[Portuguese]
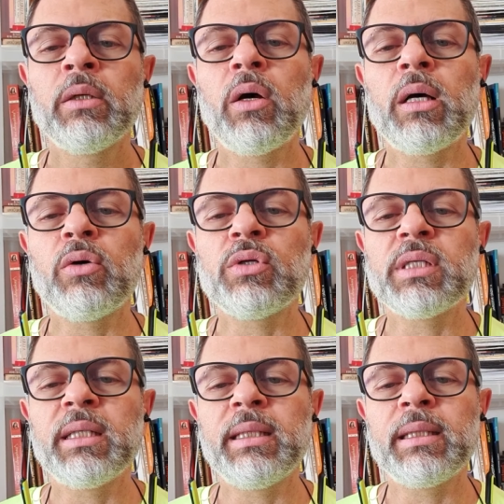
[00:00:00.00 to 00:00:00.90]
Ó, a
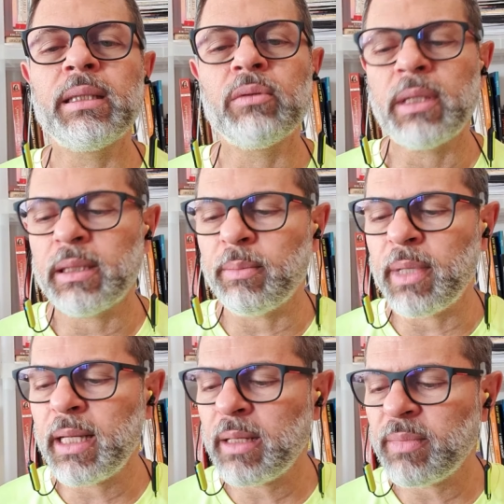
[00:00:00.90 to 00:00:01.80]
Rosana entrando aí
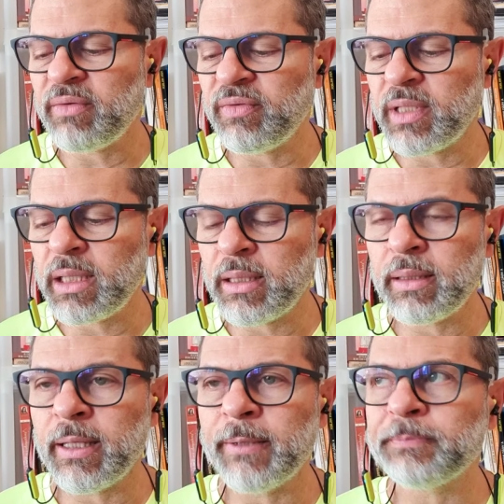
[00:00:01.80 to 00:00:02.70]
também,
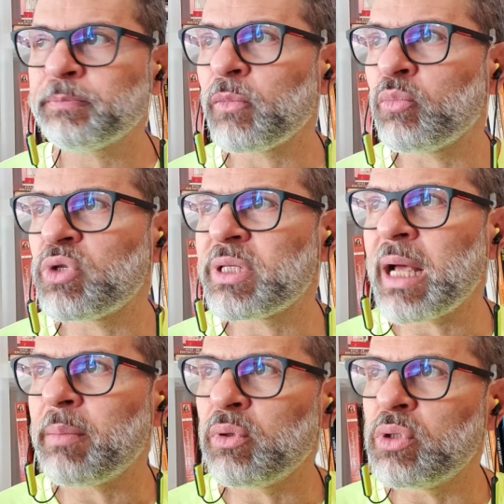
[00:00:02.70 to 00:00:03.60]
bem-vinda. Um
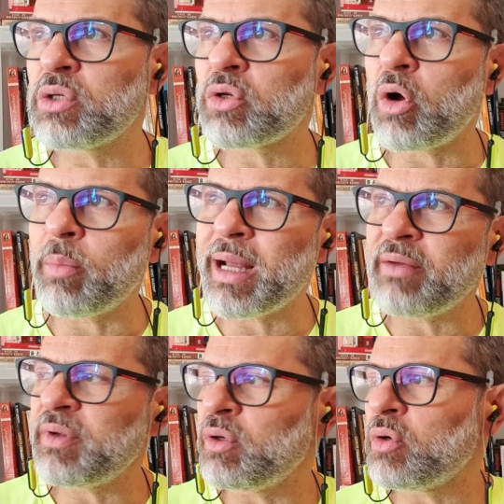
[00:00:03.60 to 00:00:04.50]
sábado de sol
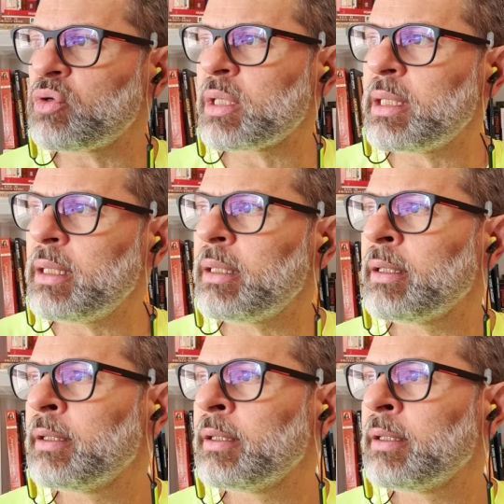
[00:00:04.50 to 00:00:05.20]
maravilhoso aqui,